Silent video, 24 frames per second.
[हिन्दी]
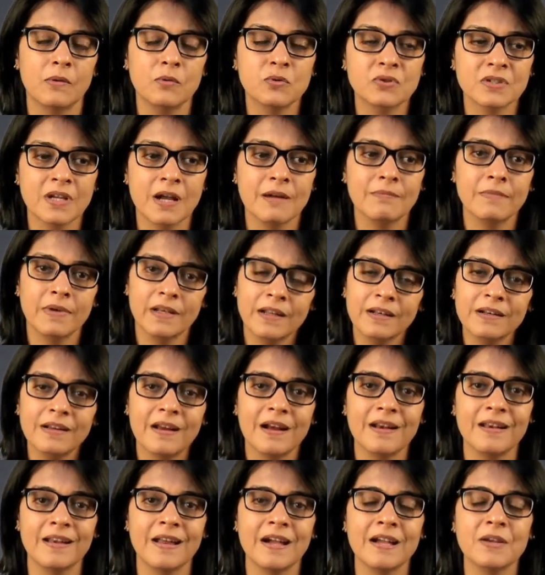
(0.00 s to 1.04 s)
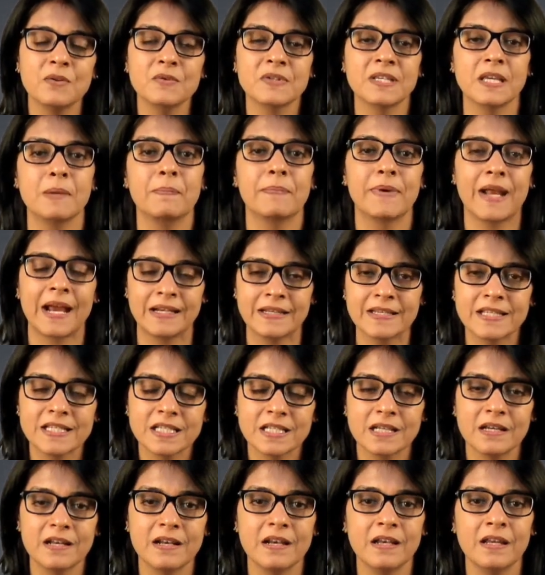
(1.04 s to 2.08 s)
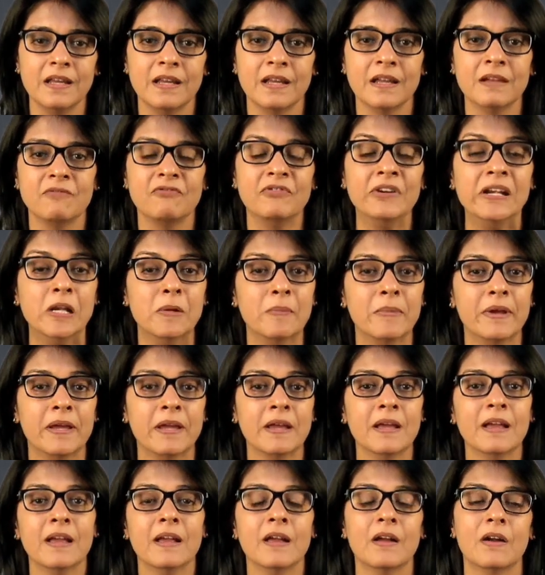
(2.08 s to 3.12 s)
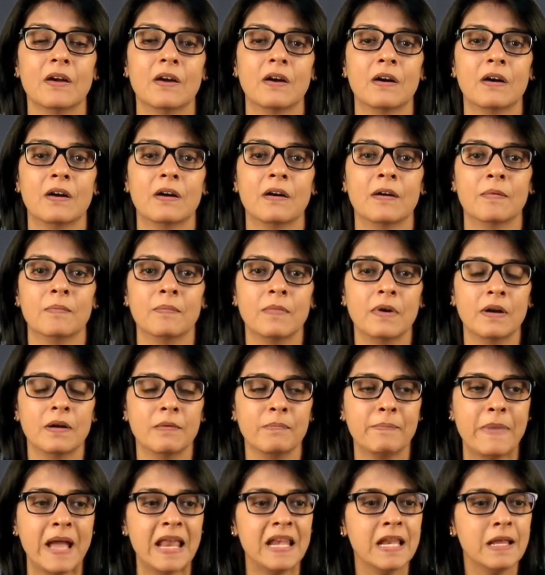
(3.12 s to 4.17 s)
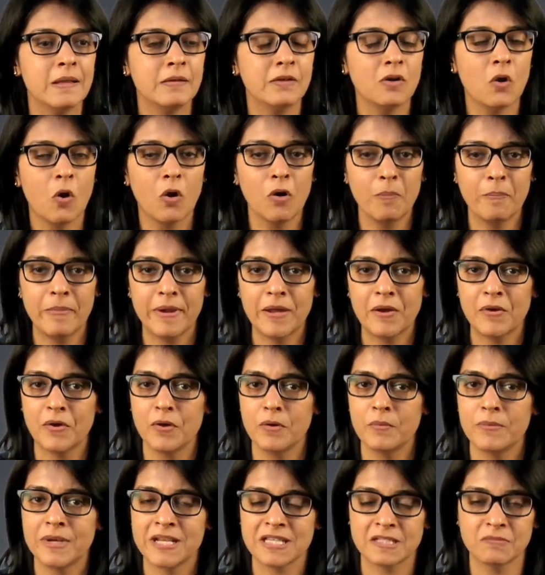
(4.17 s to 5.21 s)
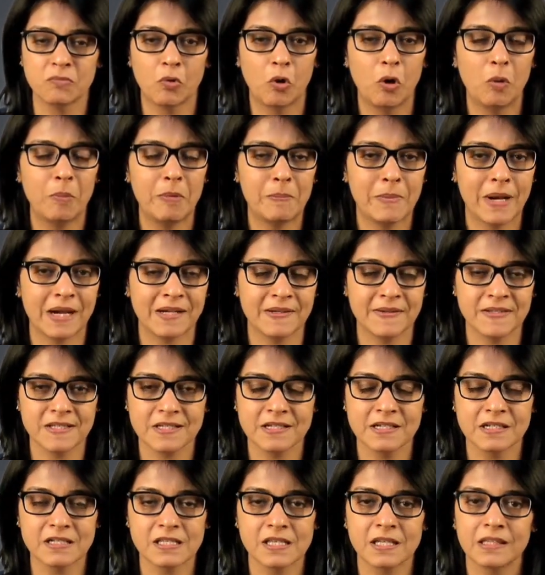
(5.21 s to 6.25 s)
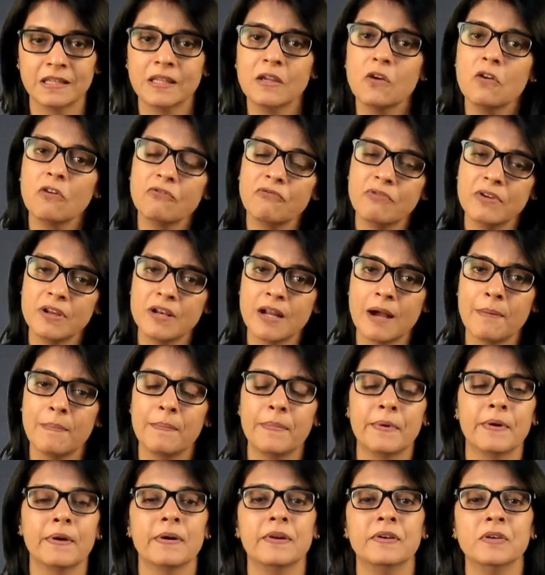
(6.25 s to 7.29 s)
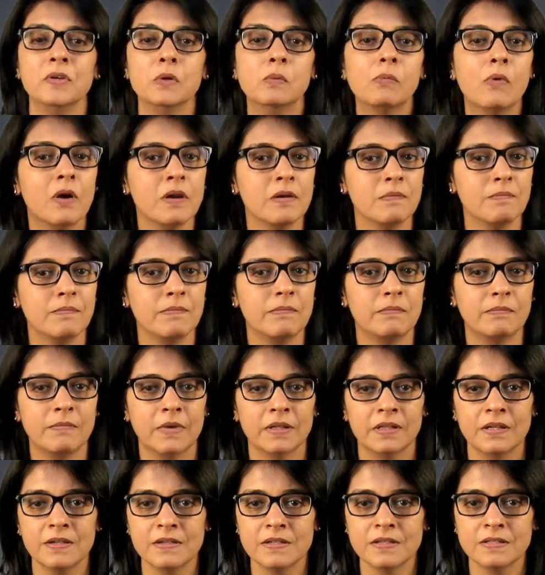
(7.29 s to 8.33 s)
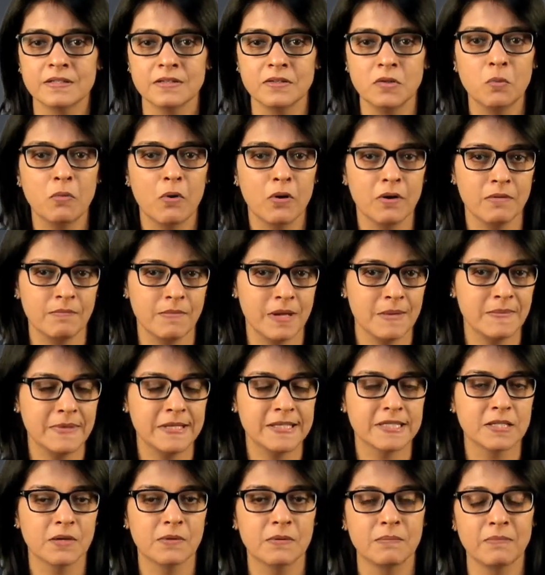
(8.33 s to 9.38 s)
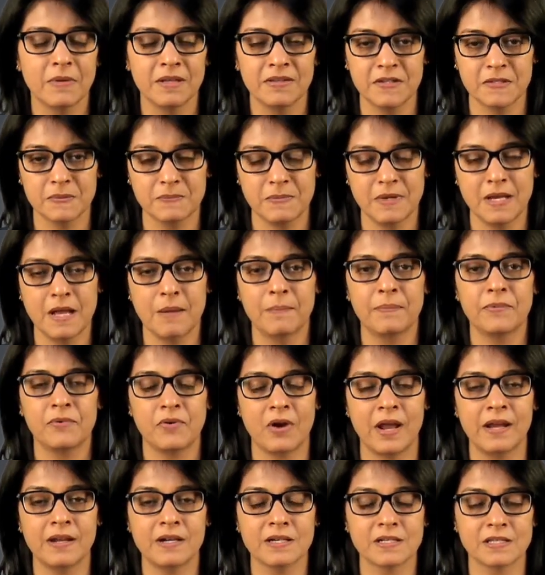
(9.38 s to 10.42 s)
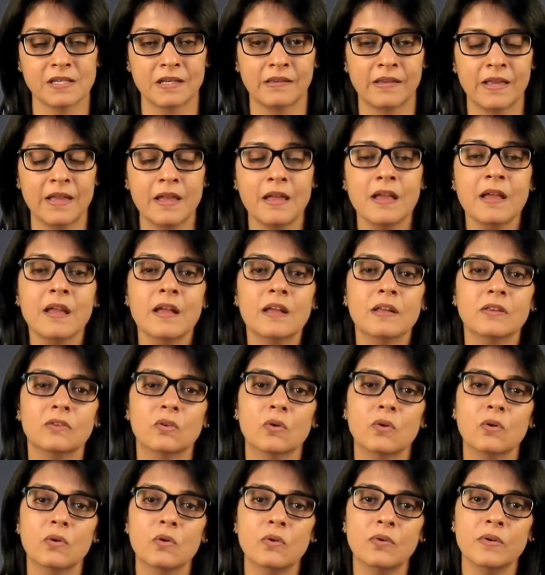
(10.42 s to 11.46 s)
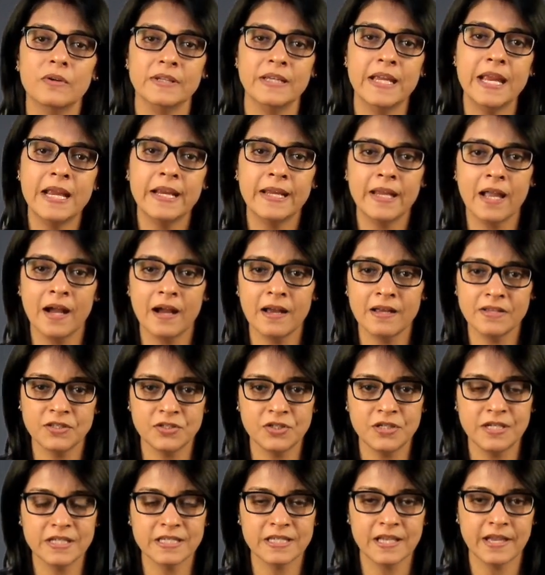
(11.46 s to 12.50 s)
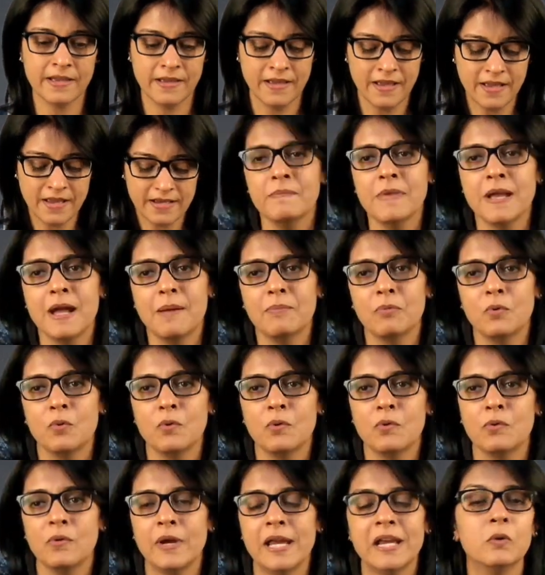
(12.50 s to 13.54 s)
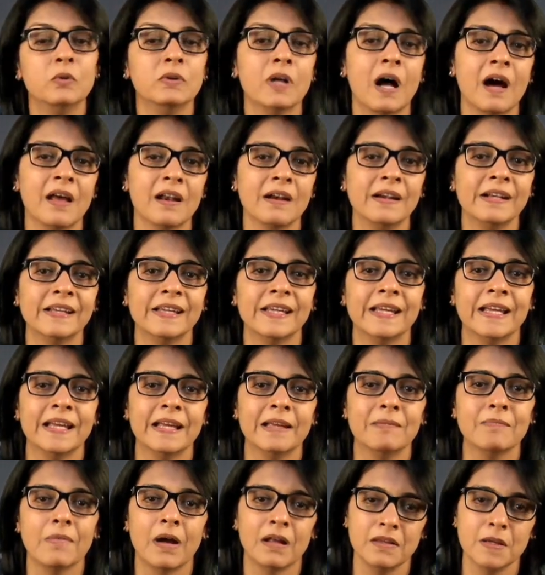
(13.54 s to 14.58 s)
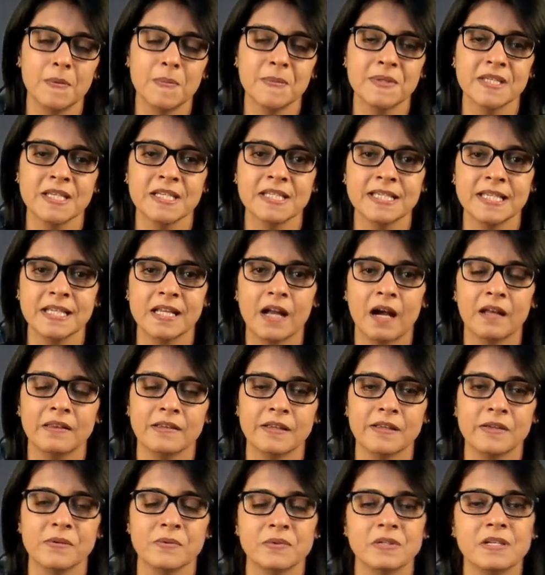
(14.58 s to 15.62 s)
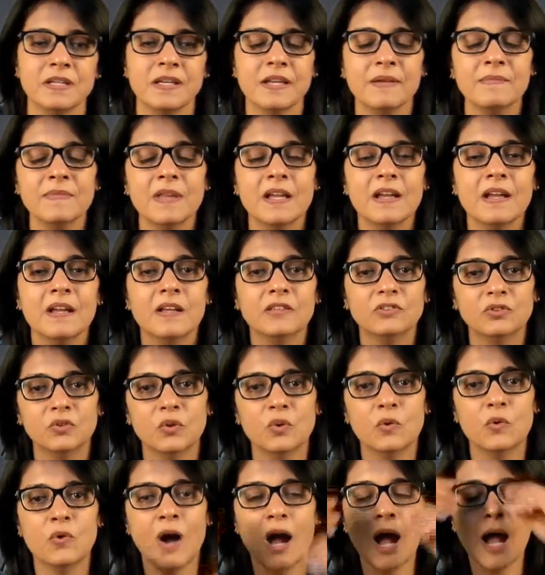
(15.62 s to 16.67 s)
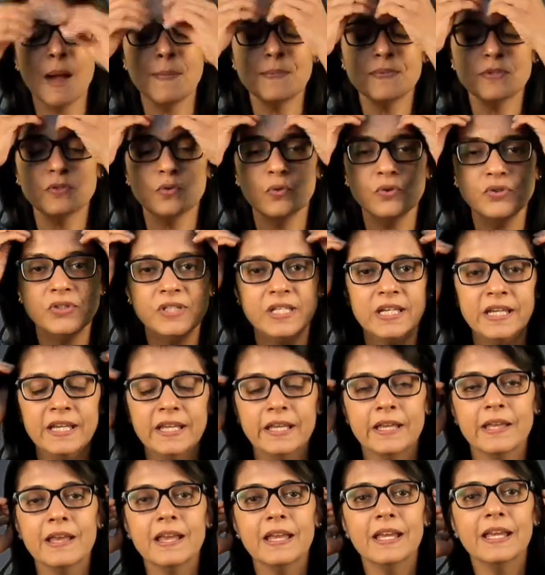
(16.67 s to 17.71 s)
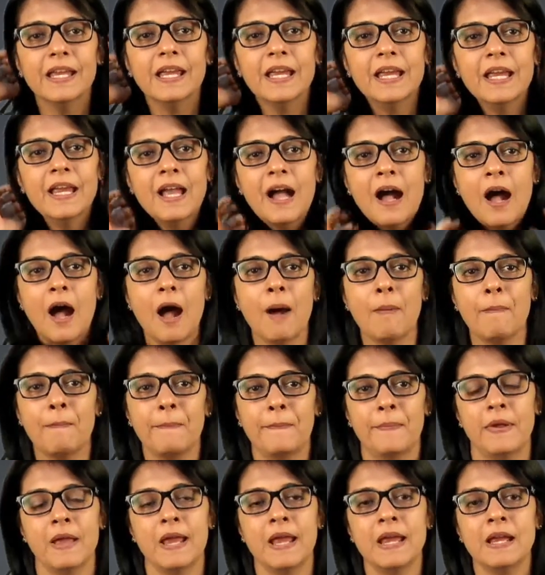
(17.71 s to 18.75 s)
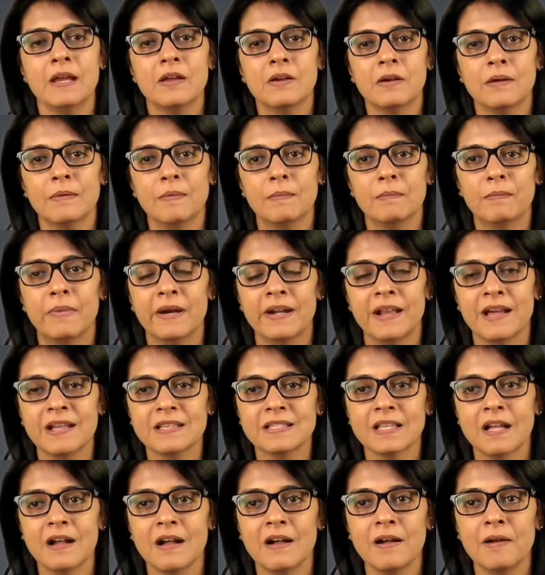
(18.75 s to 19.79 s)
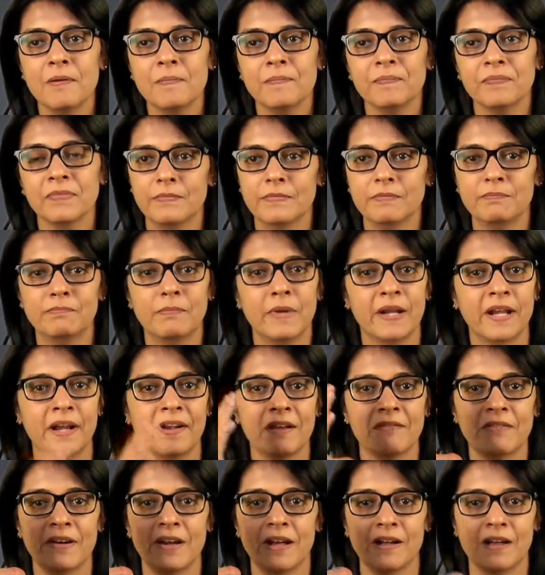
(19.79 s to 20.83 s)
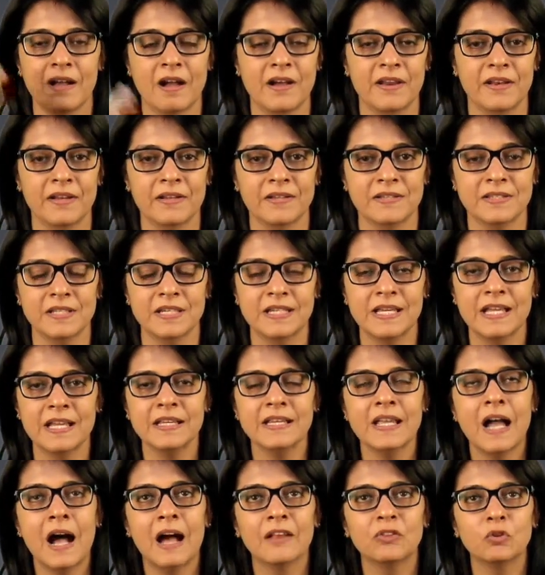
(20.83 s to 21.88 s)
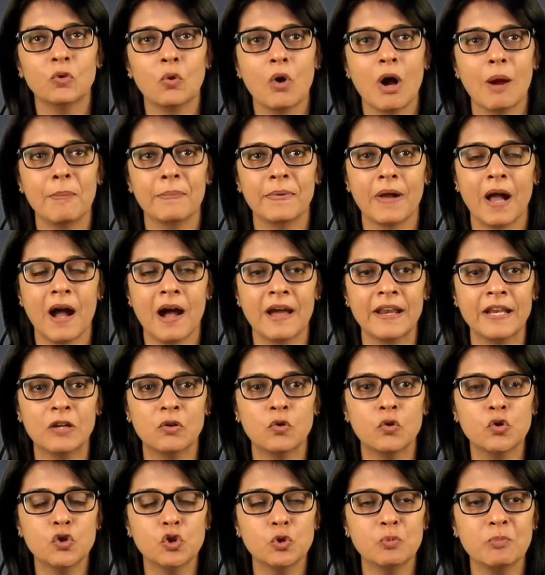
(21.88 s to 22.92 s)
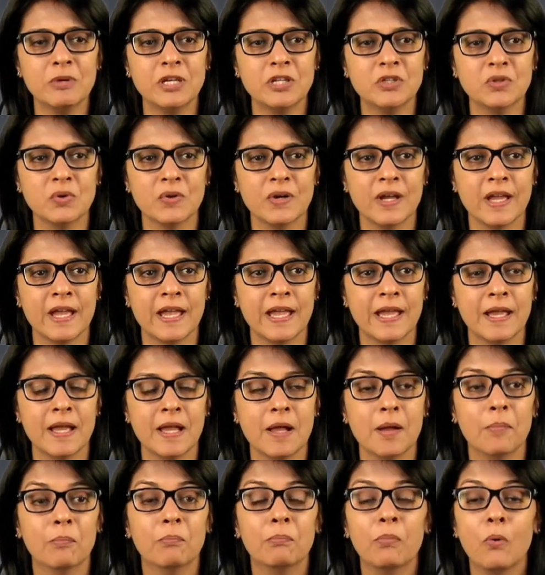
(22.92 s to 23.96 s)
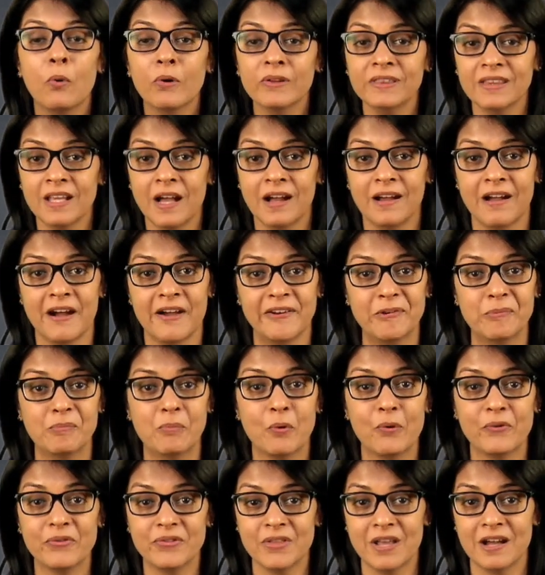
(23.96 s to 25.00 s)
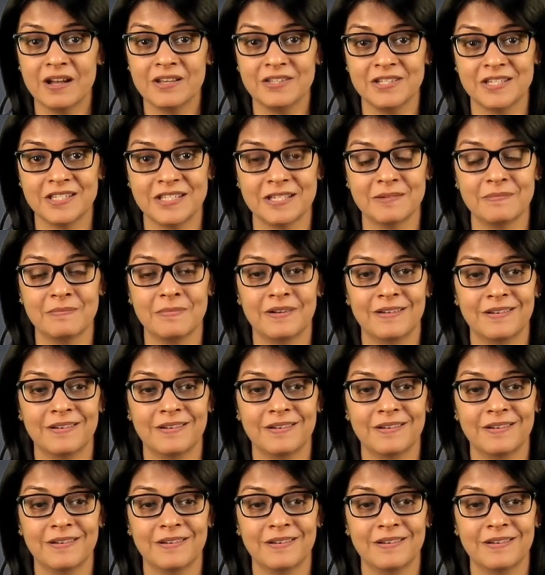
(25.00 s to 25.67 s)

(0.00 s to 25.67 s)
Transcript: उसका मनन करना है उसकी प्रैक्टिस करनी है फील्ड में आ, पहले डॉल पे और ब्रेस्ट मॉडल पे प्रैक्टिस कर सकते हैं और फिर आप न्यूबॉर्न मदर्स न्यूबॉर्न बेबीज़ और मदर्स पे आप ट्राई कर सकते हैं तो ये क्या चीज़ है मैं आपको एक उदाहरण उदाहरण के माध्यम से सिखाती हूँ ठीक है तो आप सोचिए कि आप एक बड़ा सा बटाटा वड़ा खा रहे हैं ठीक है या तो आप खा रहे कुछ भी जो है बोंदा खा रहे हो बोंदा जैसे